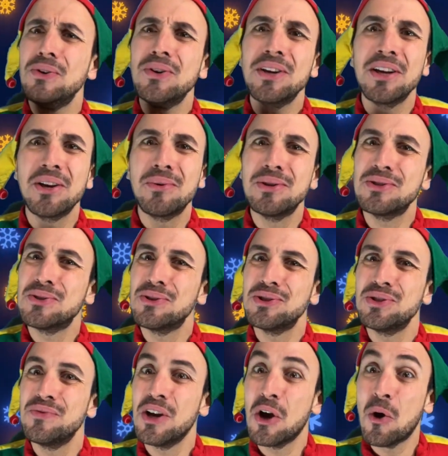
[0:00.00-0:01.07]
che quest'oggi
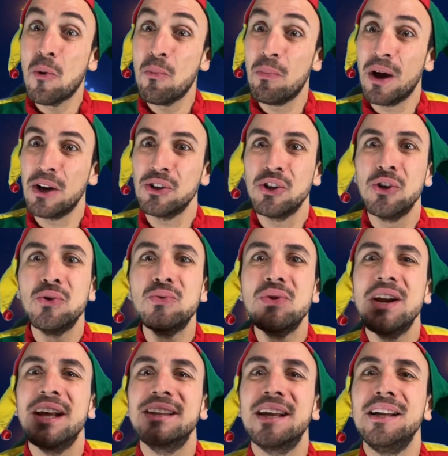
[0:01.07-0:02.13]
vi accompagno in un
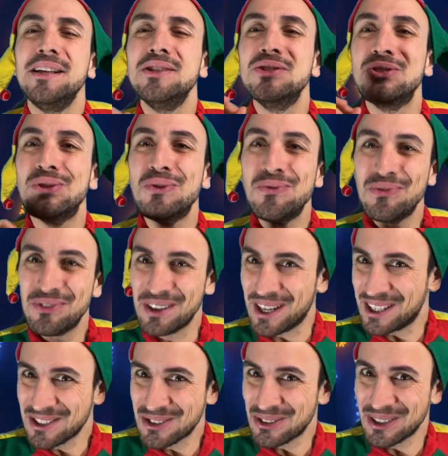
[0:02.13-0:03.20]
natalizio
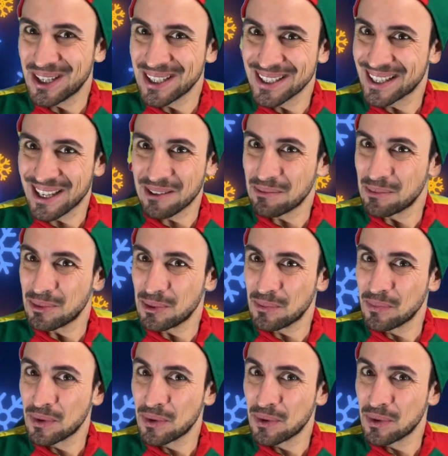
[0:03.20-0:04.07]
viaggio nel tempo.